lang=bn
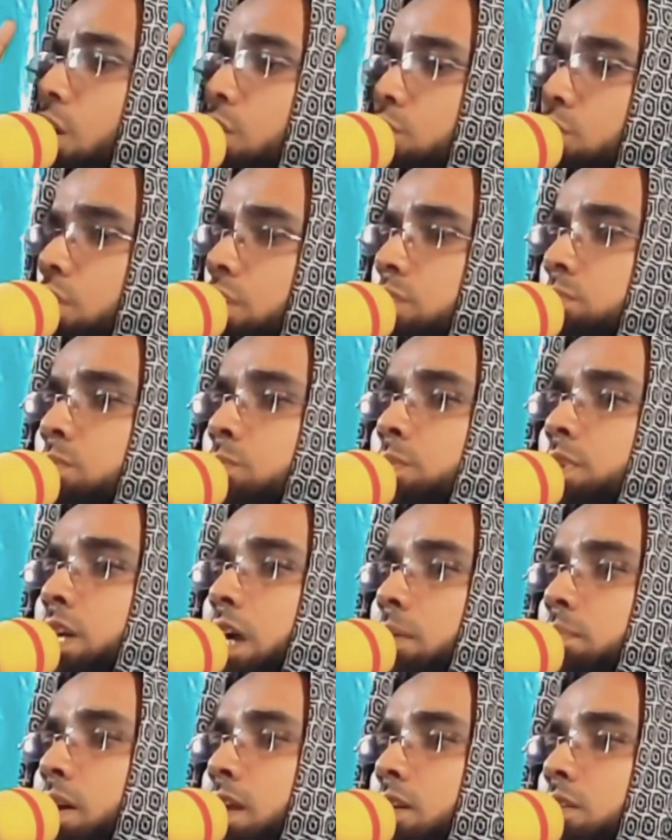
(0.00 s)
অগ্রণী
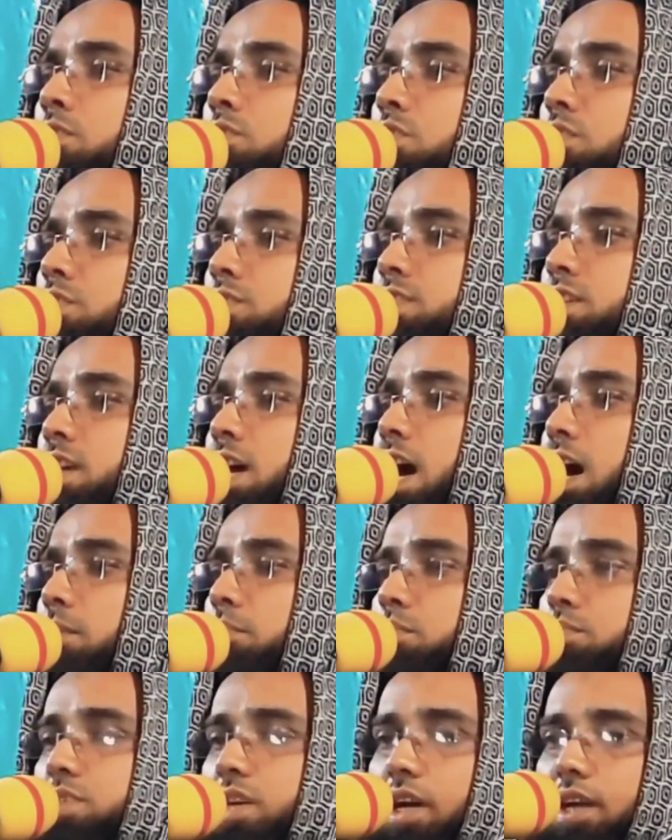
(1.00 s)
ভূমিকা পালন করছে
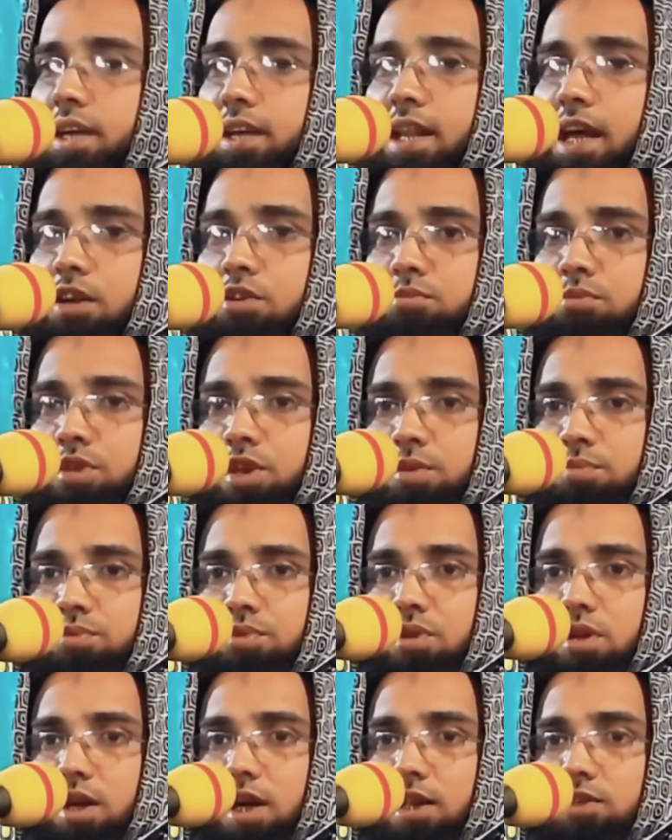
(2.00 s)
আবু জাহিল আর উমর
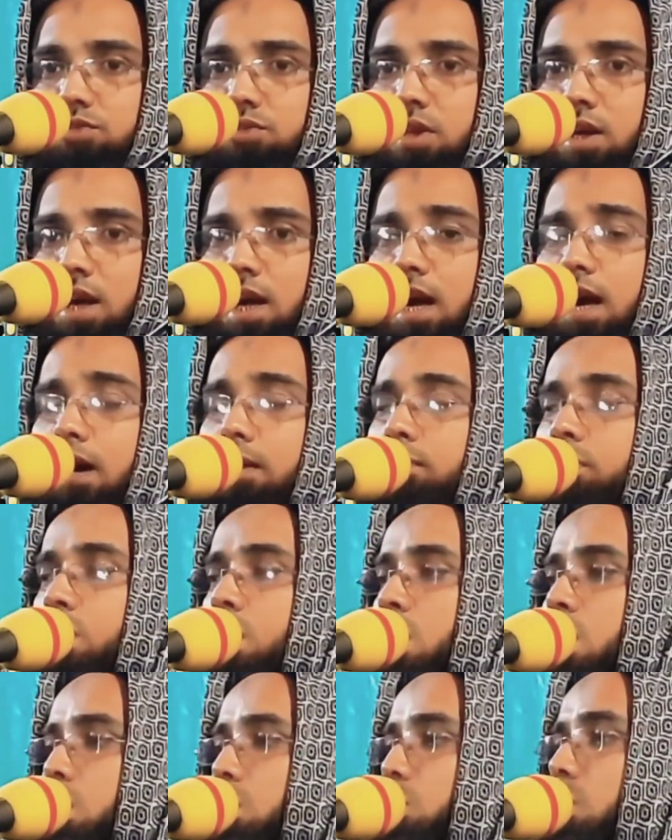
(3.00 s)
ইবনুল খাত্তাব
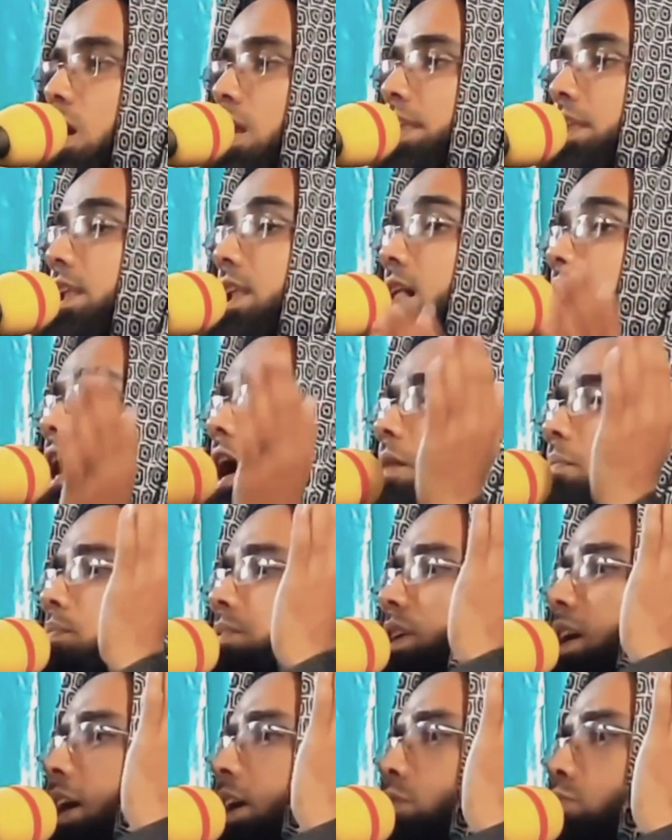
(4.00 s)
আল্লাহ
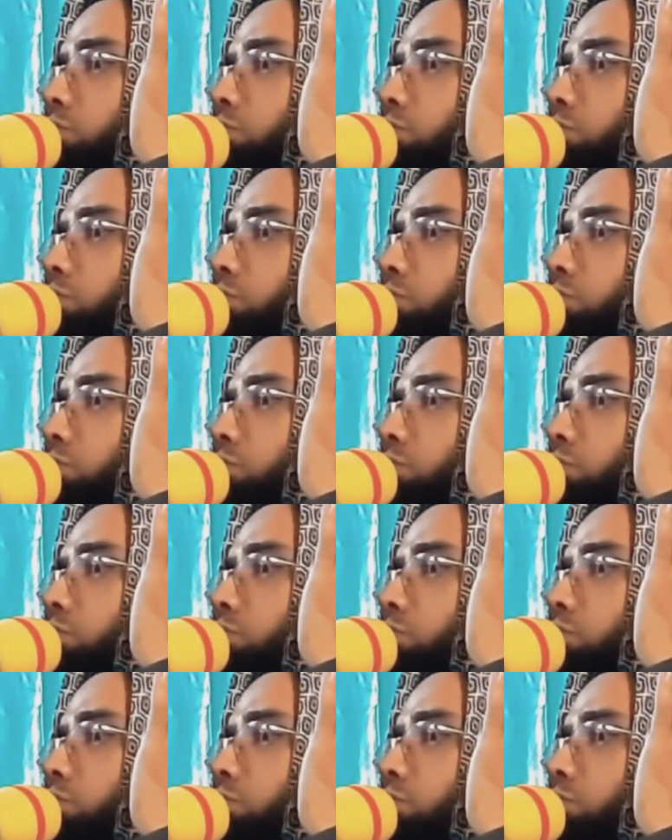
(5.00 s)
আপনি এই